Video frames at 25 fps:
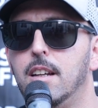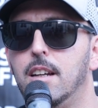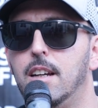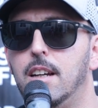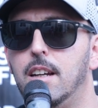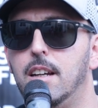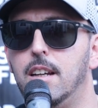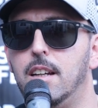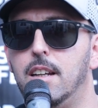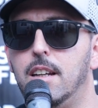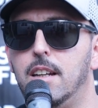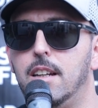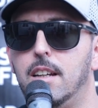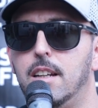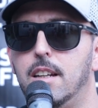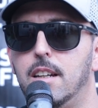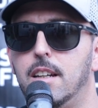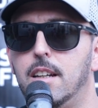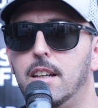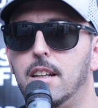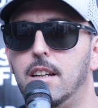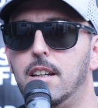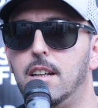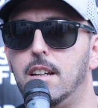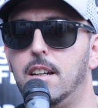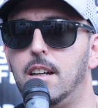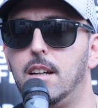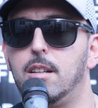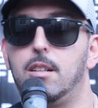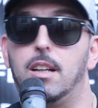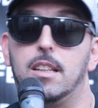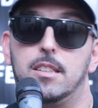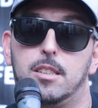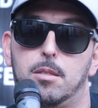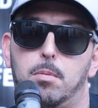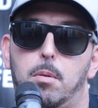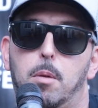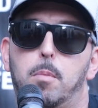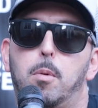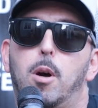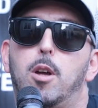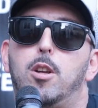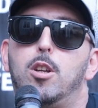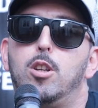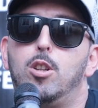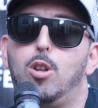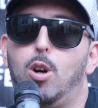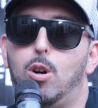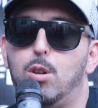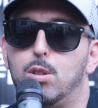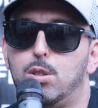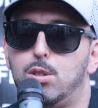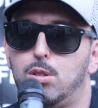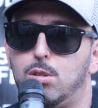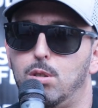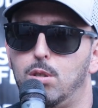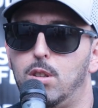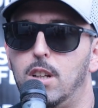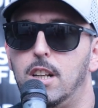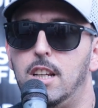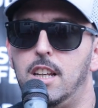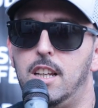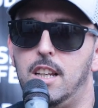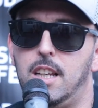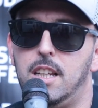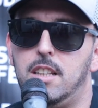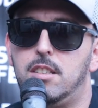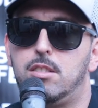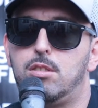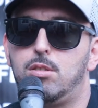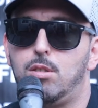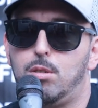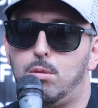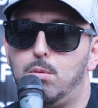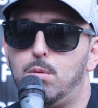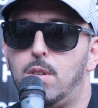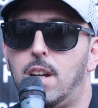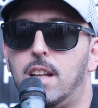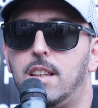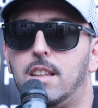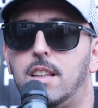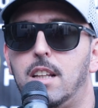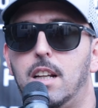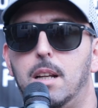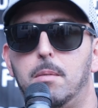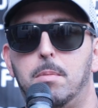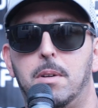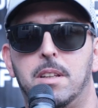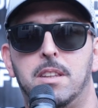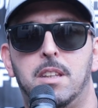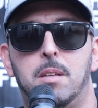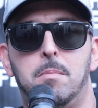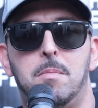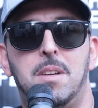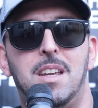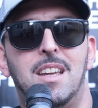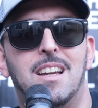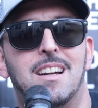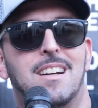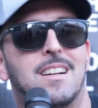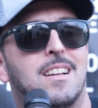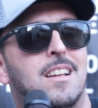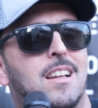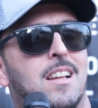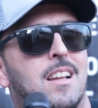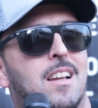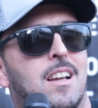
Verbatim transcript: eh, anzi proprio a ridosso dell'inizio e durante la pandemia,